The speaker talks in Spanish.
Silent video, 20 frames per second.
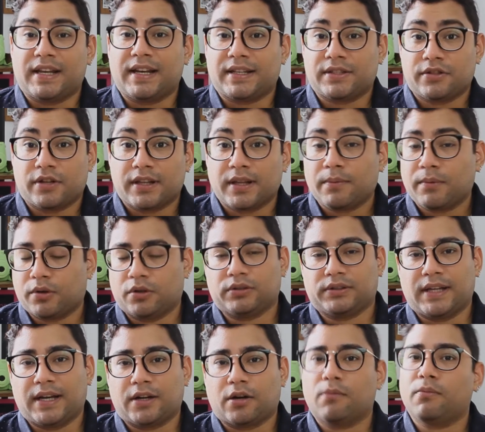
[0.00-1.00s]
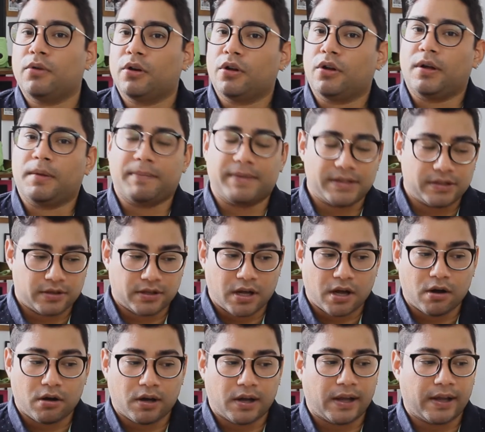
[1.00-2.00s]
en la ciudad de Bogotá, como lo he
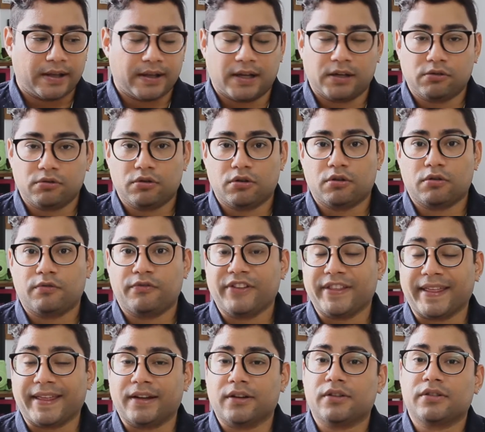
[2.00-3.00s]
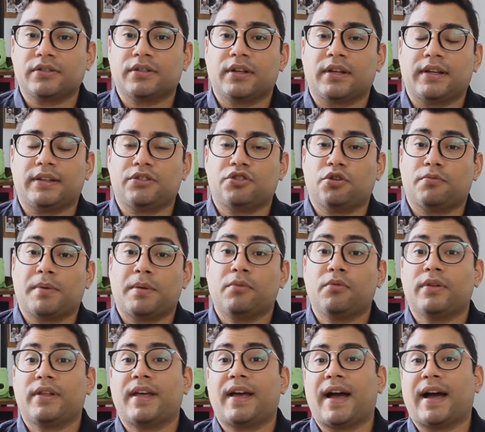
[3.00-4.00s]
mencionado en algunos videos. Yo me
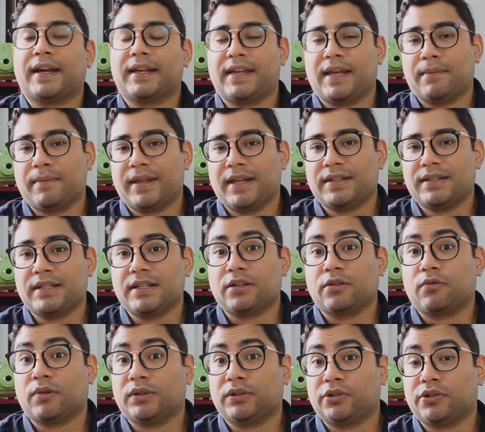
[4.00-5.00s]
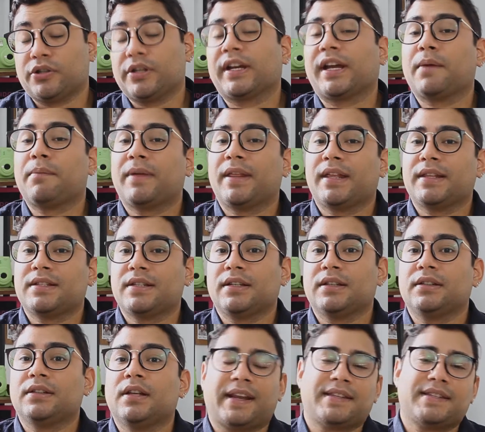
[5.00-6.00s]
mudé aquí a Medellín. Cuando yo llegué a
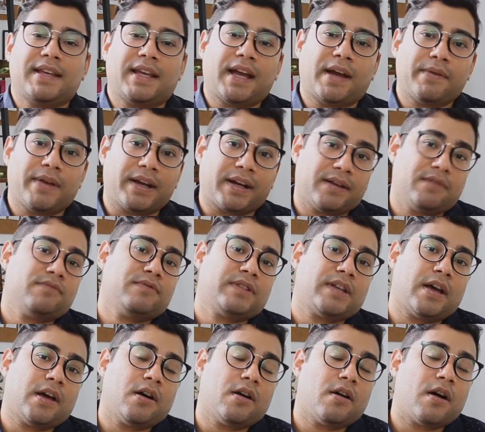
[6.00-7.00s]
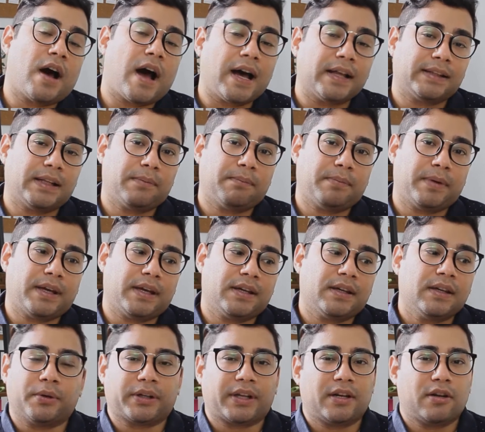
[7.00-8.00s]
Medellín, recién había renunciado a
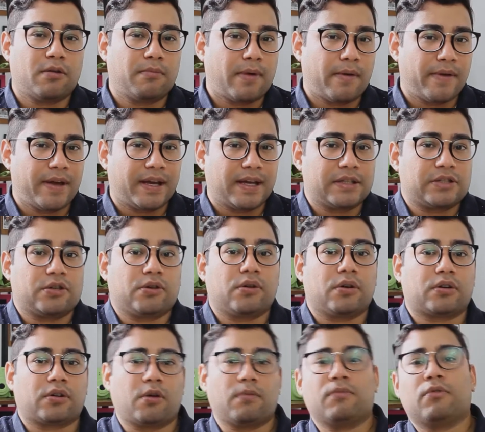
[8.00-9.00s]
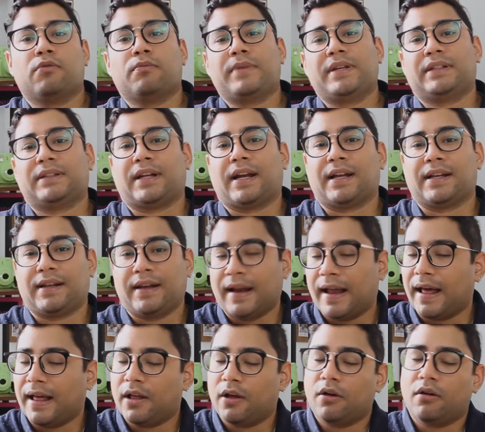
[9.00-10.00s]
ATP porque no me habían hecho como mi
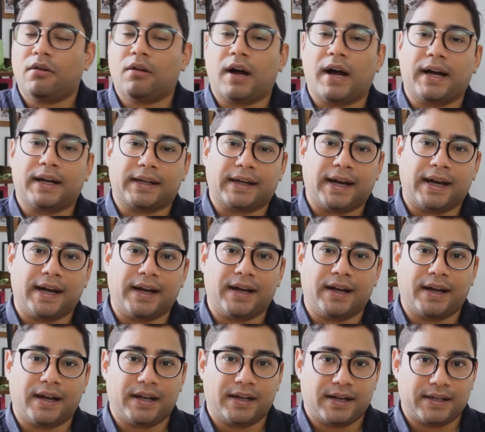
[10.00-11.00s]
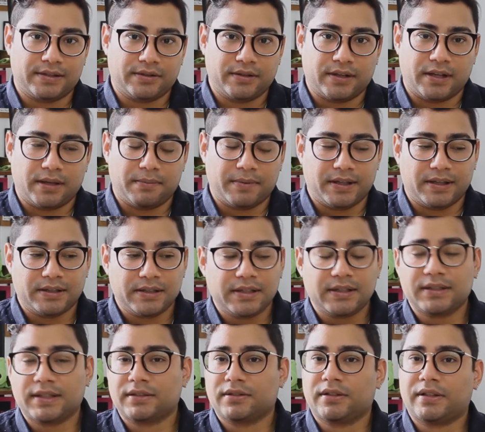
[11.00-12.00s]
traslado acá a la ciudad de
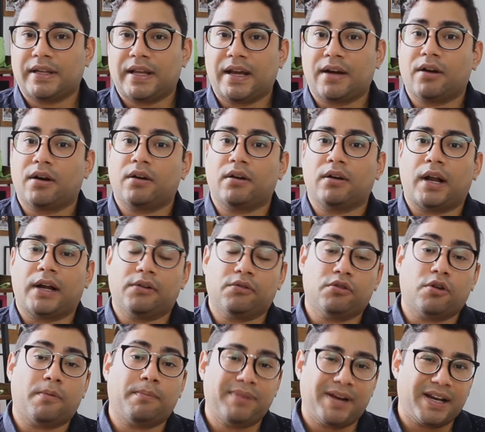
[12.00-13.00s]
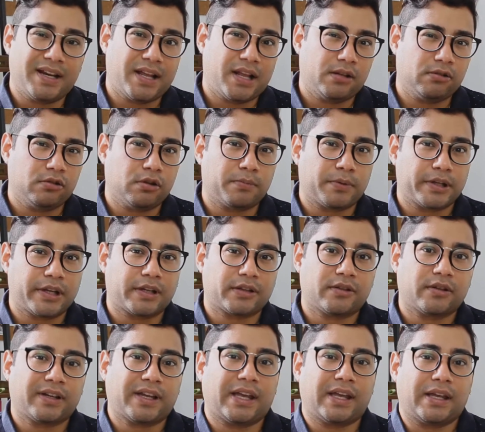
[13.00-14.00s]
Medellín. Yo tenía algunos planes, algunos
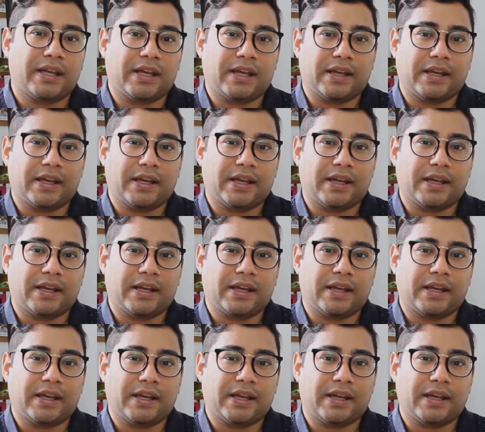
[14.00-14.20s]
proyectos que